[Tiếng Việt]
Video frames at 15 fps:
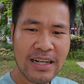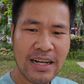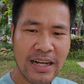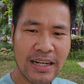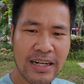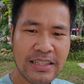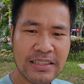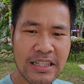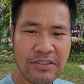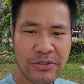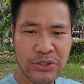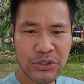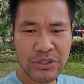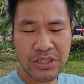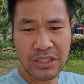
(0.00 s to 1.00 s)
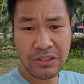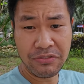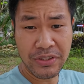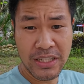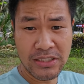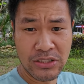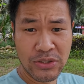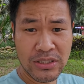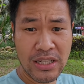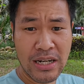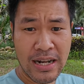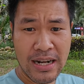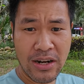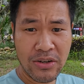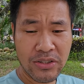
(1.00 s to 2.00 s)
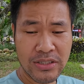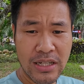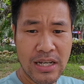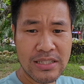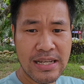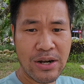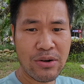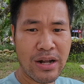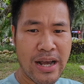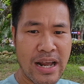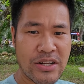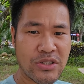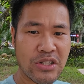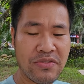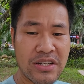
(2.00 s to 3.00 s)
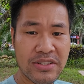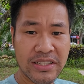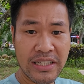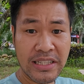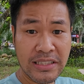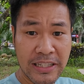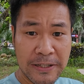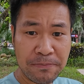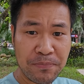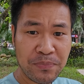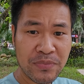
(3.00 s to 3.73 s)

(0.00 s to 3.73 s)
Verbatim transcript: hay là cái chi, chi phí sản xuất tăng cao, nó sẽ là rào cản cho cái việc phát triển kinh tế.